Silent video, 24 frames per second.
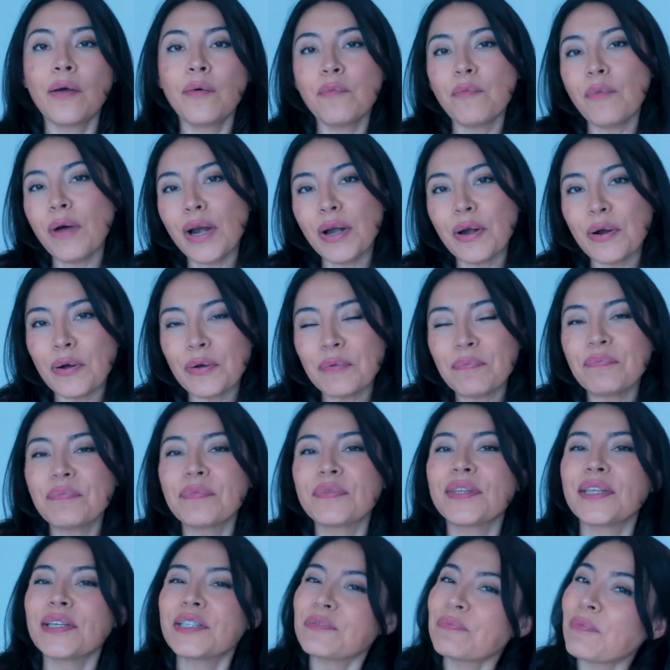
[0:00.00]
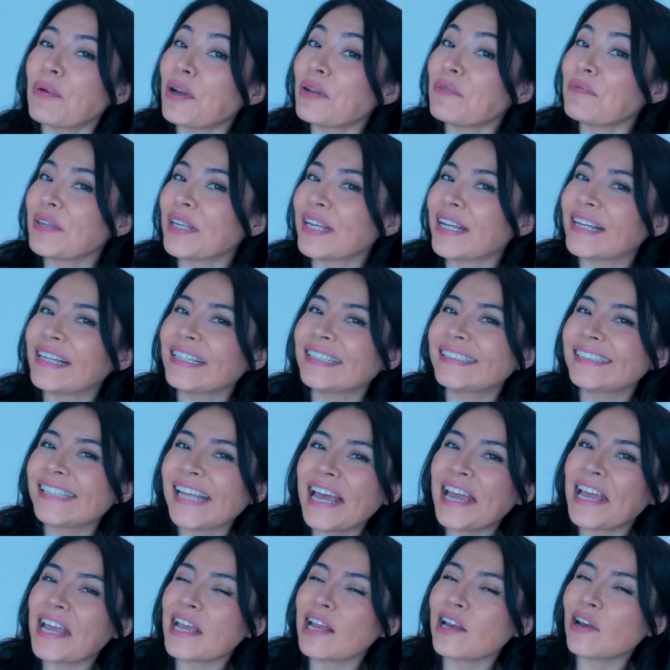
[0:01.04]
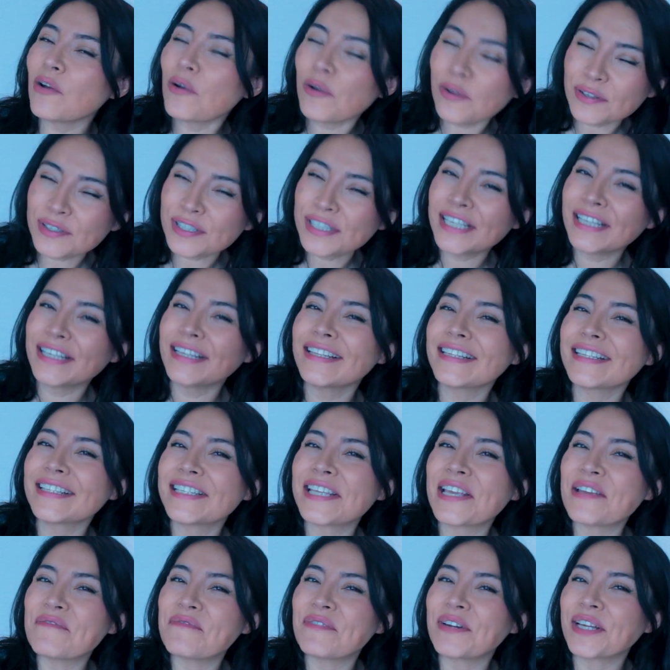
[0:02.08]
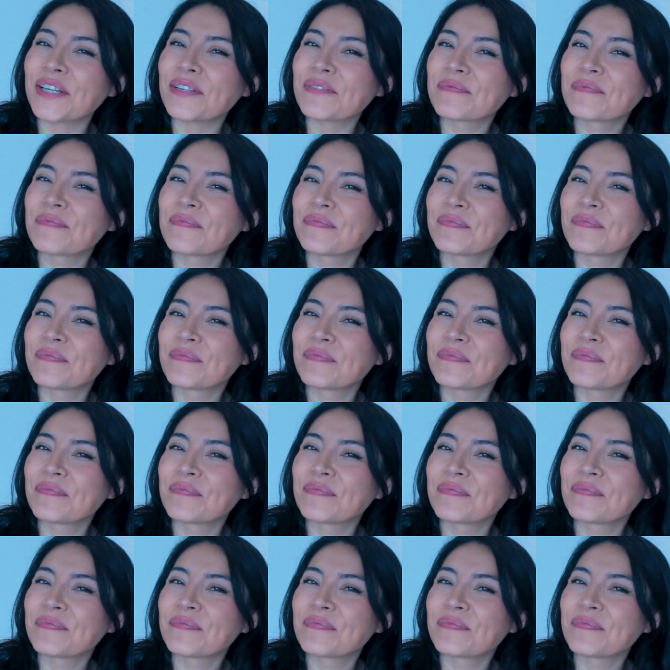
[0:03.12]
Bueno, te espero en mi casa el 11 de diciembre.